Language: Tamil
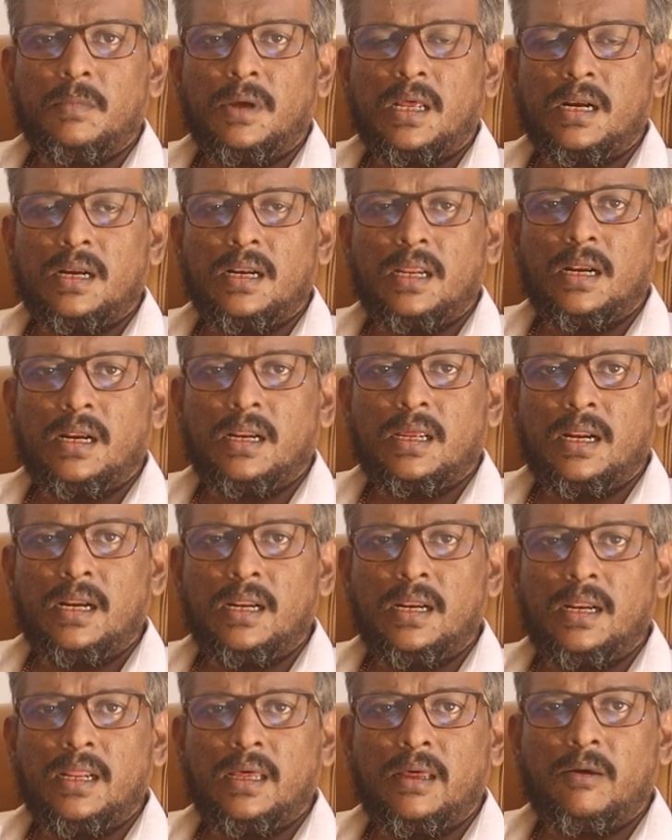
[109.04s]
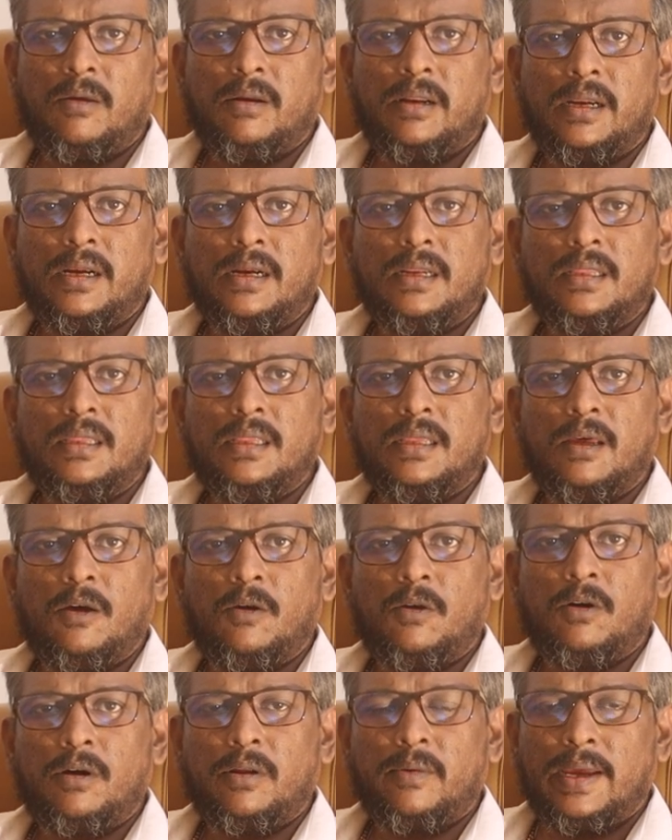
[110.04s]
மறுநாள் காலையில் அவர் எழுந்து
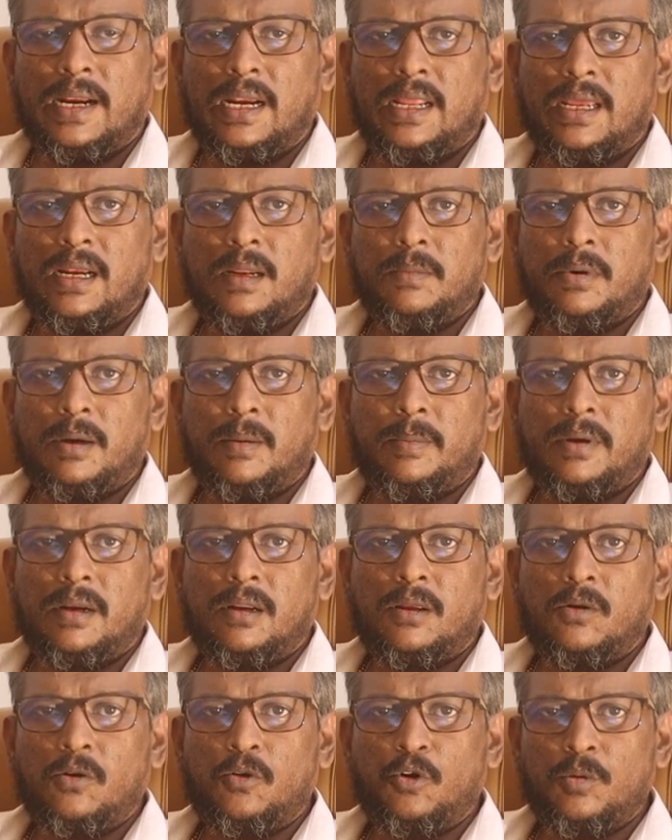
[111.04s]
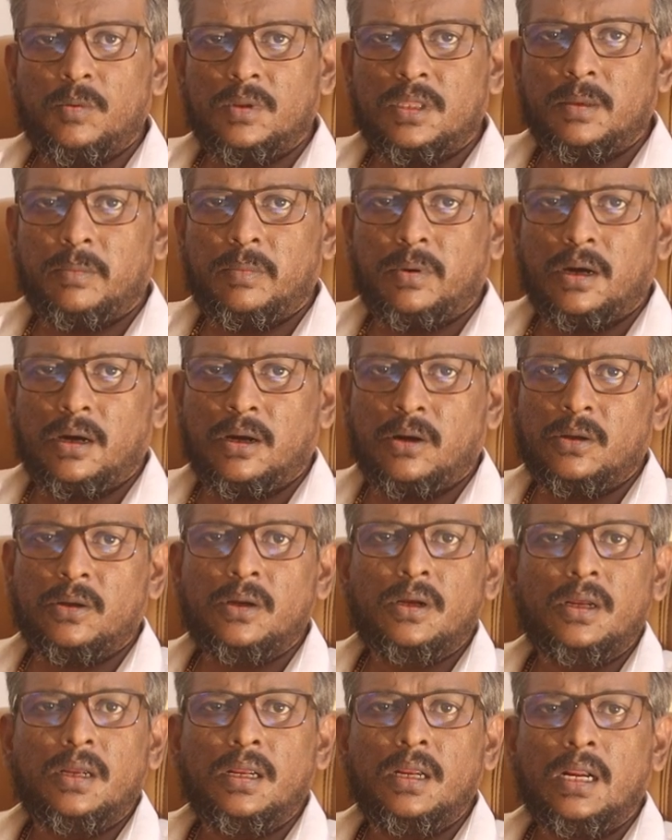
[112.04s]
அவரோட வேலைகளை பார்ப்பார் அவர் குடும்பத்தை
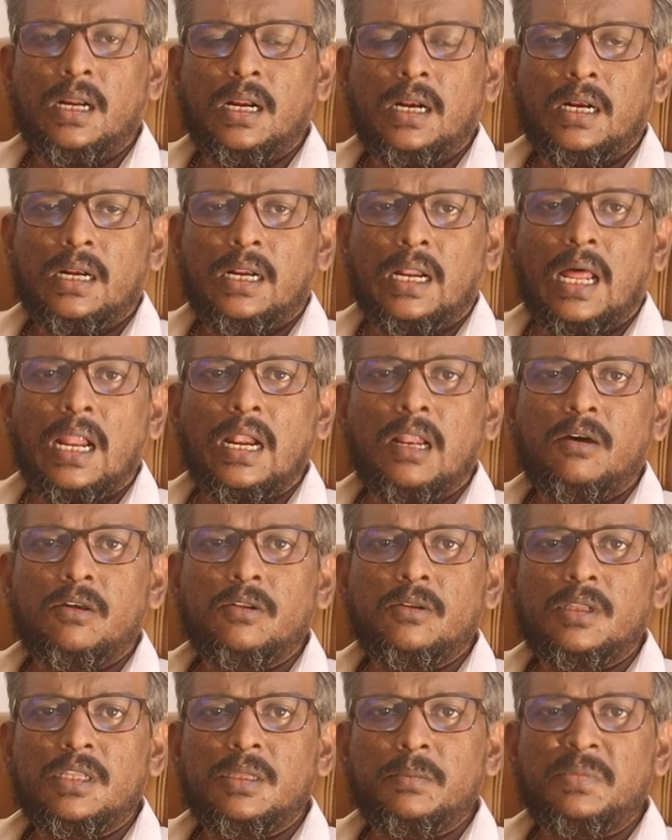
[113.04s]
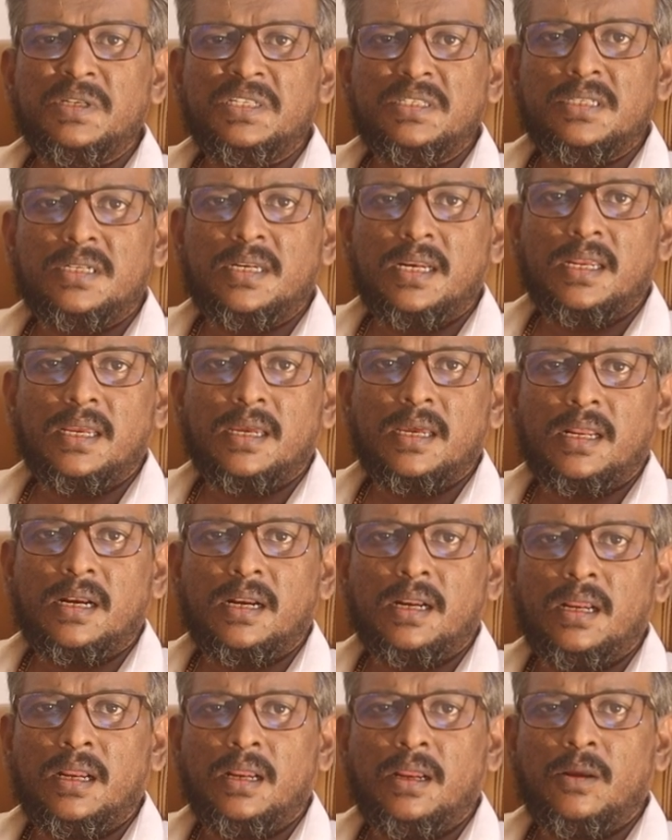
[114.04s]
பார்க்கணும் நாலாவது வந்து பிஞ்ச் ட்ரிங்கர்
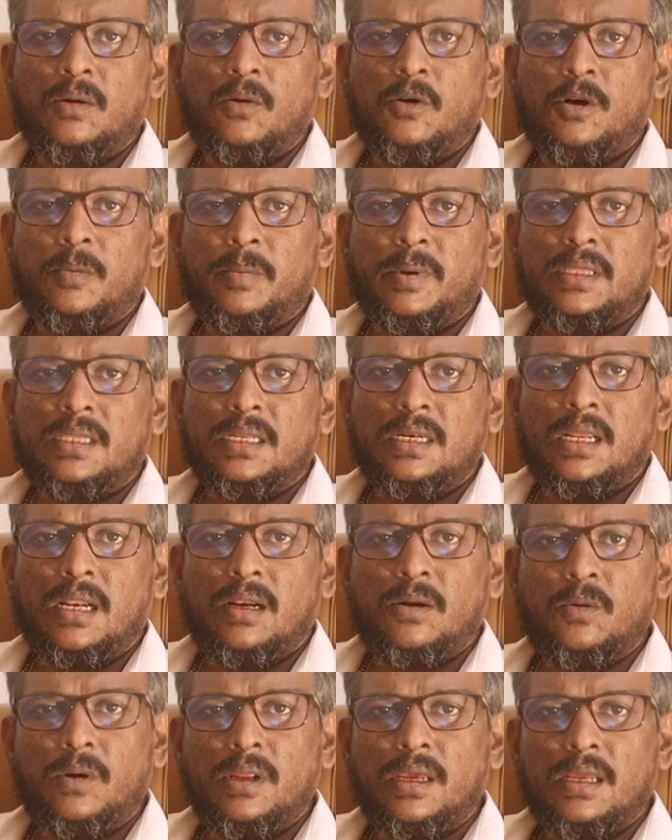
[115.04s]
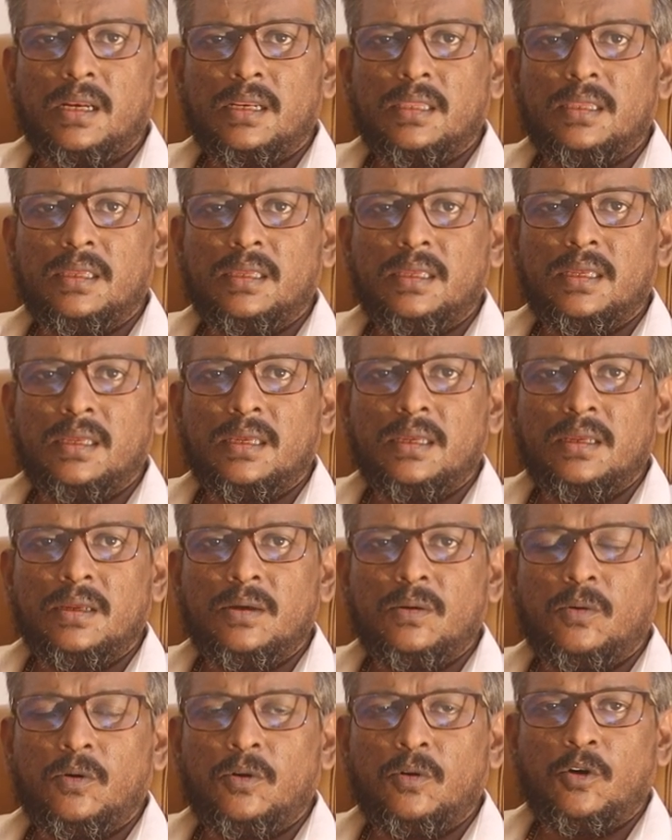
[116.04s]
ஒரு பத்து நாள் குடிக்கிறது
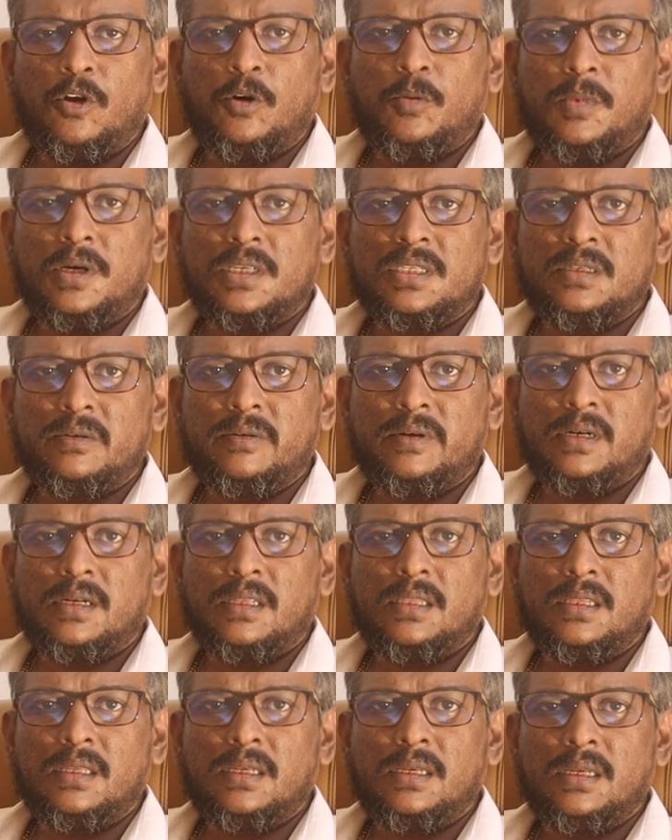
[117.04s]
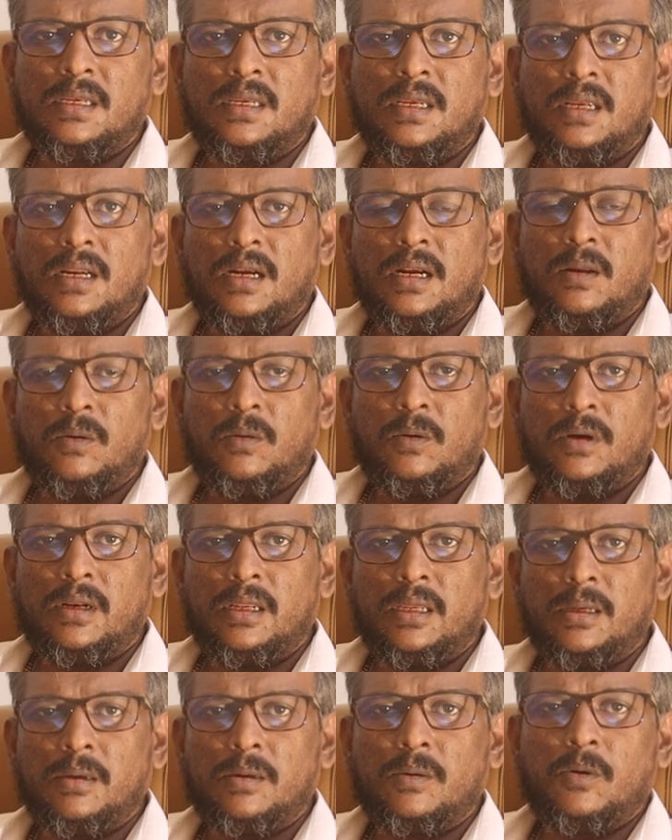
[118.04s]
ஒரு ஒரு மாதம் விடுறது இல்லை ஒரு
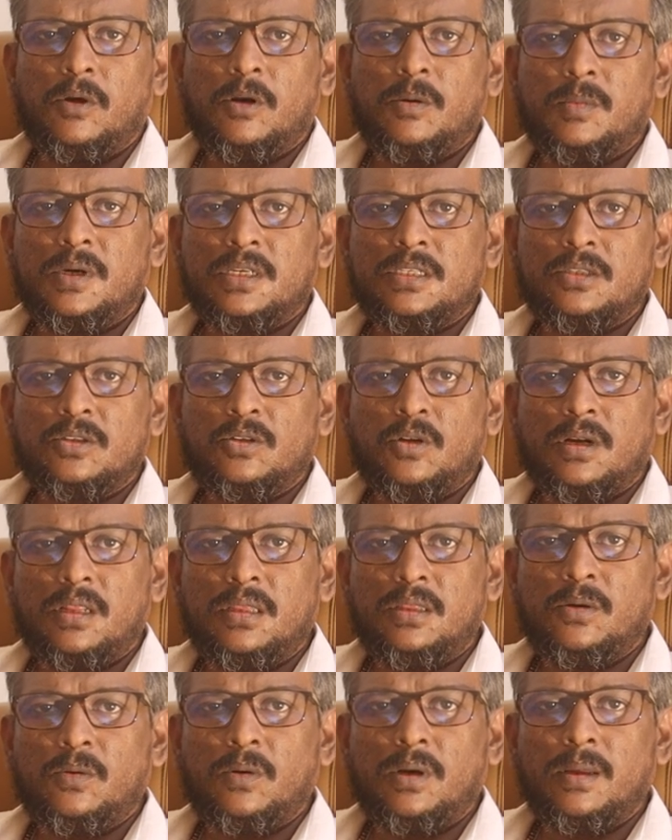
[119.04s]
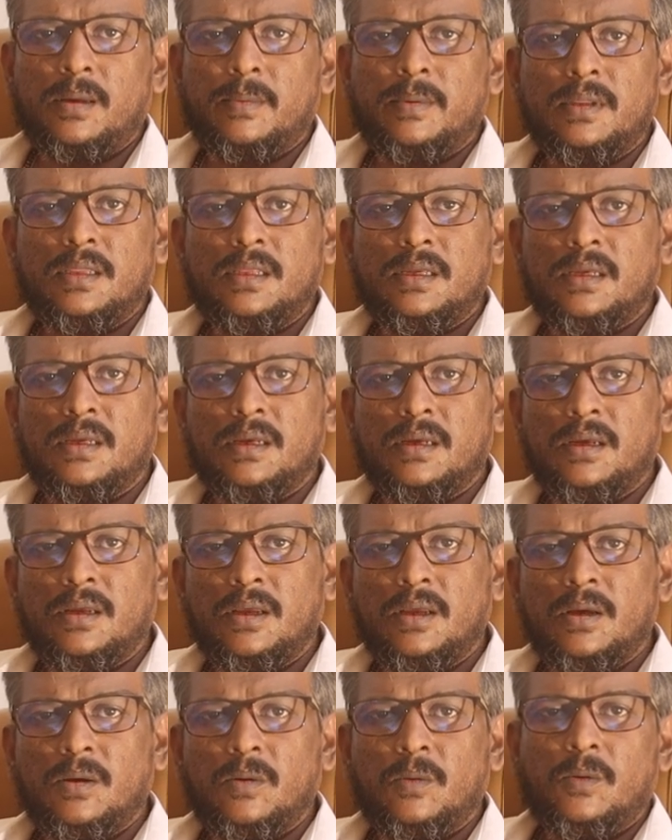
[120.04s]
ஒரு மாதம் தொடர்ந்து குடிக்கிறது
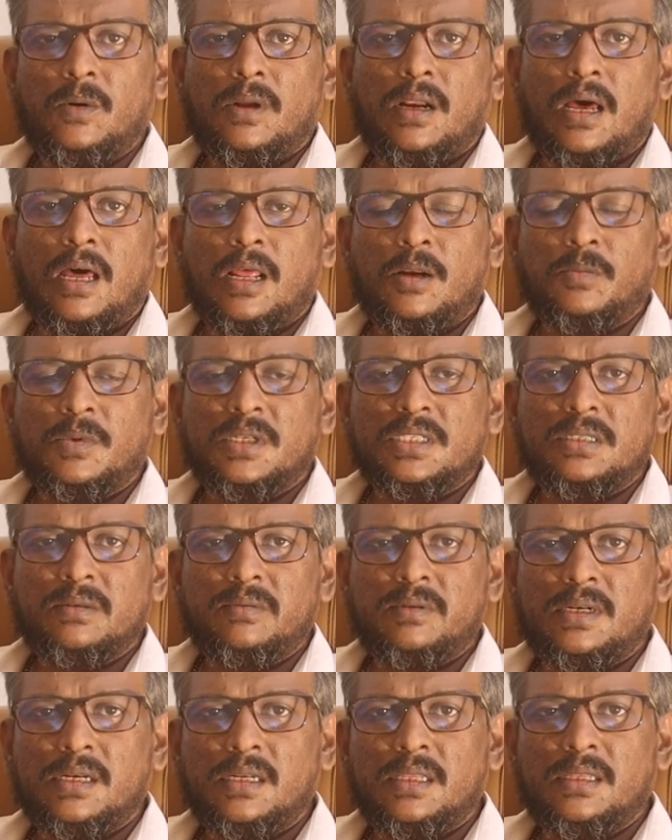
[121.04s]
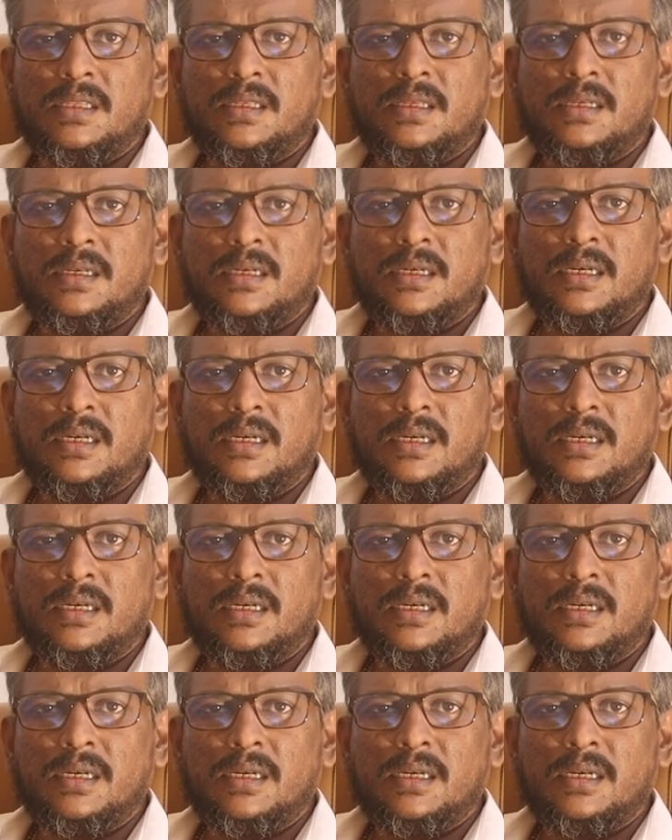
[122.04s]
ஒரு ஆறு மாதம் விடுறது